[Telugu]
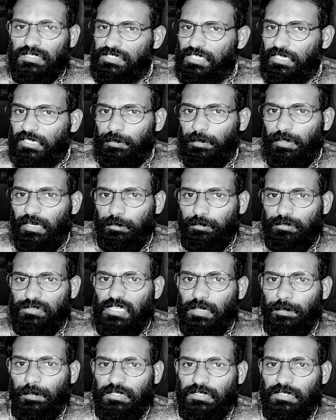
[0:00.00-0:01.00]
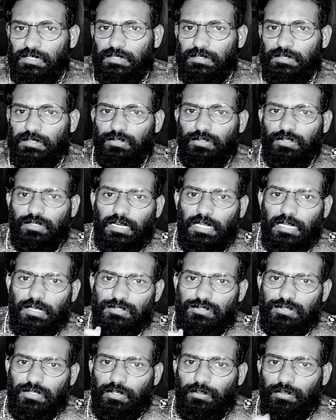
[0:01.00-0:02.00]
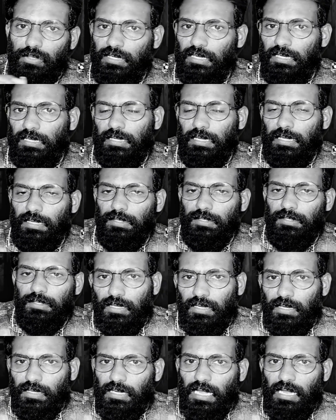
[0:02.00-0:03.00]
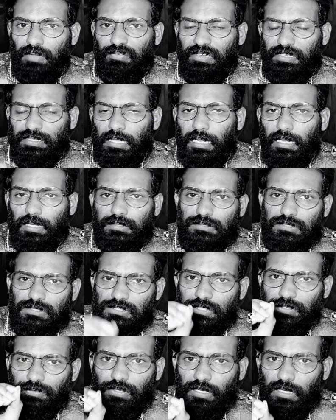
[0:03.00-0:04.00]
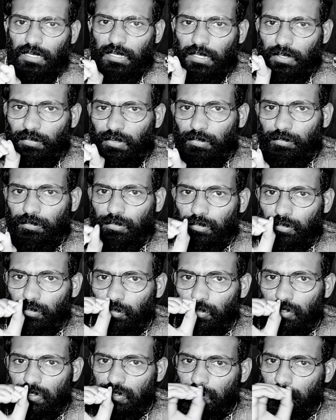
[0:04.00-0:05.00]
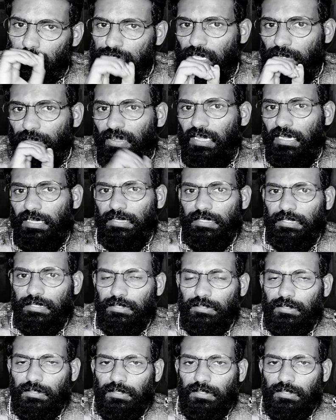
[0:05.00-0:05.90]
ఏంటి మేడం ఏమైంది ఎందుకలా అరుస్తున్నారు అని అనగా నా వెంట ఎవరన్నా రావడం నువ్వు చూసావా అని